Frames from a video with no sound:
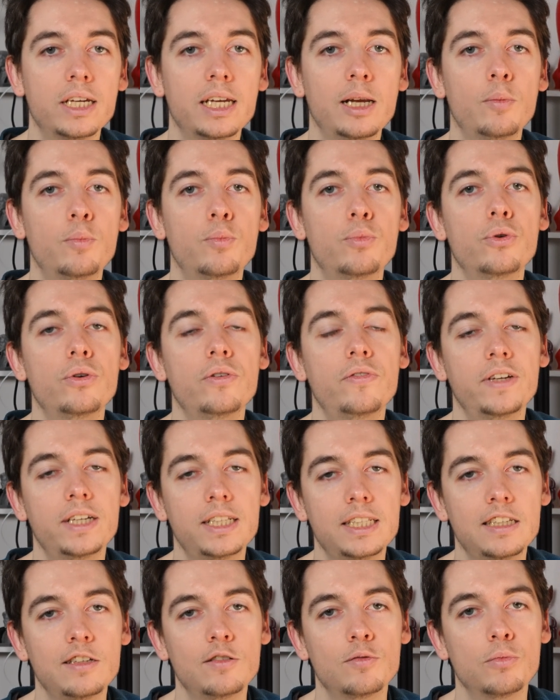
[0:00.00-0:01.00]
il peut
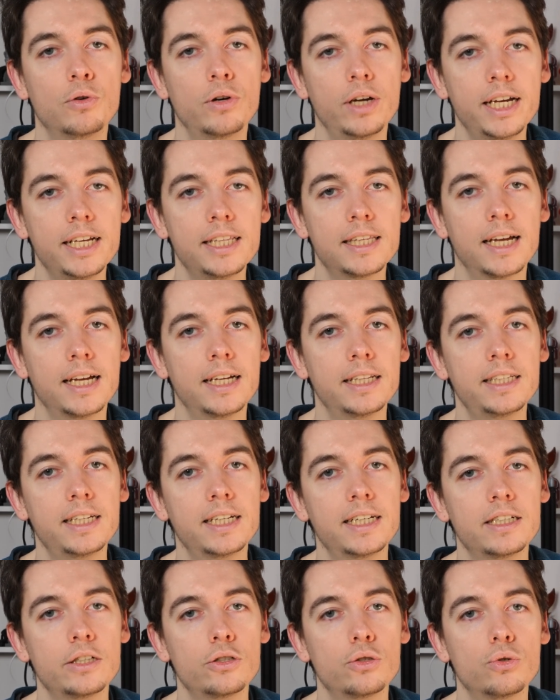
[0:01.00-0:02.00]
effectivement être
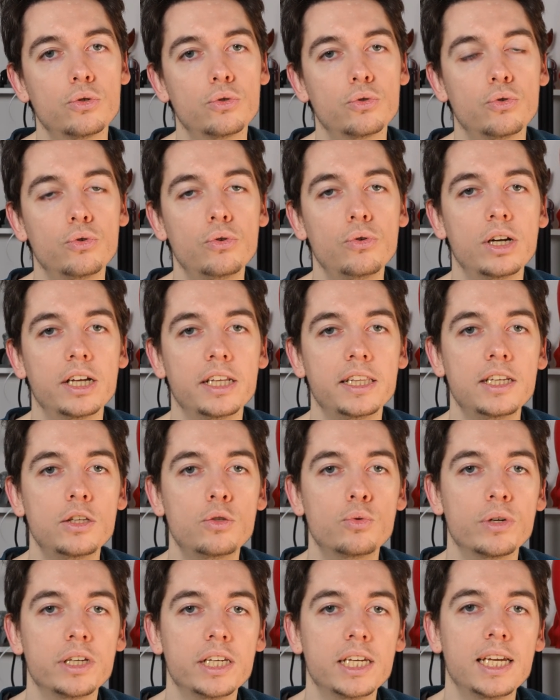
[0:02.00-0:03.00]
intéressant de la
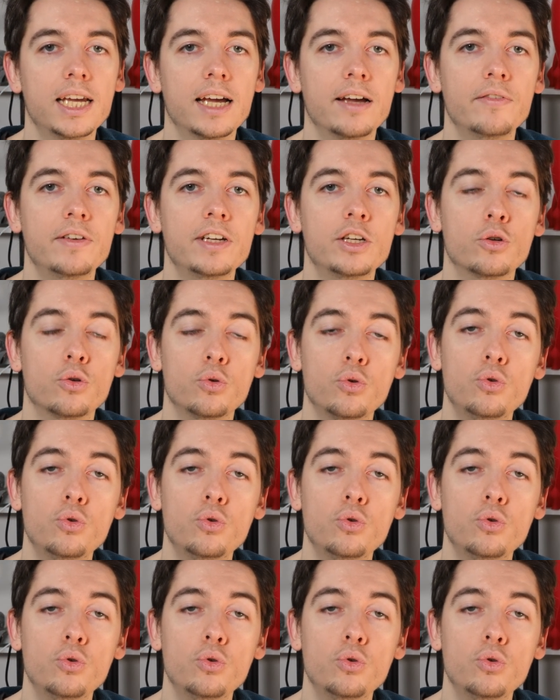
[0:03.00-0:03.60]
nettoyer avec